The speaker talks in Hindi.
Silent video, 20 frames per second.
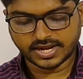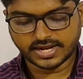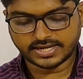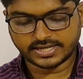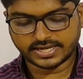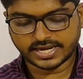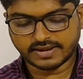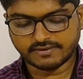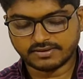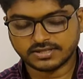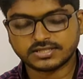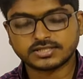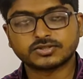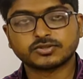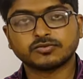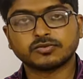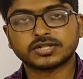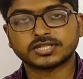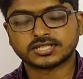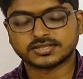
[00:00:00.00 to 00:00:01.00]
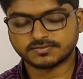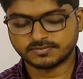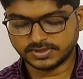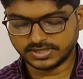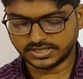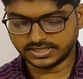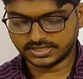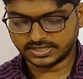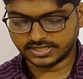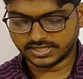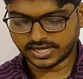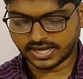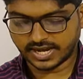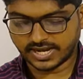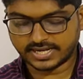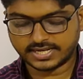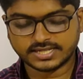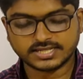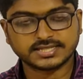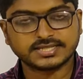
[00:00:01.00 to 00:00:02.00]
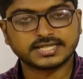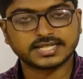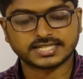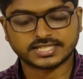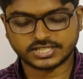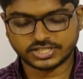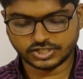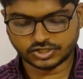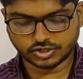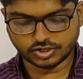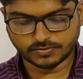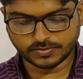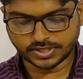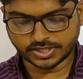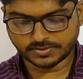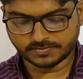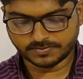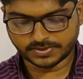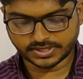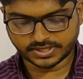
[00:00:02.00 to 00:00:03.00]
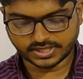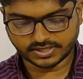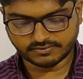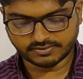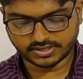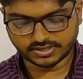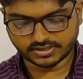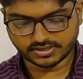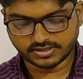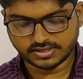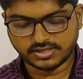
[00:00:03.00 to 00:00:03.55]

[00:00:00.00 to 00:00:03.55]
and travels towards B at 60 km per hour.